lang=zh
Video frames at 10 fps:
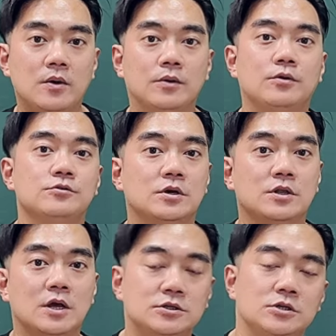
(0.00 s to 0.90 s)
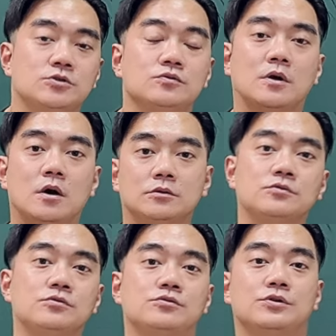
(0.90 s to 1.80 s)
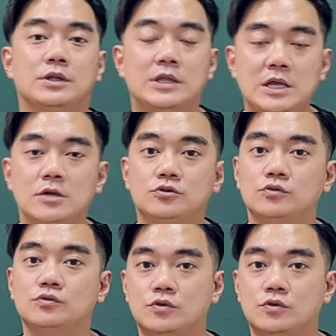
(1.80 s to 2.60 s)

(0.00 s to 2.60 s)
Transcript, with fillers: 各位同学，你要记住，高中数学念书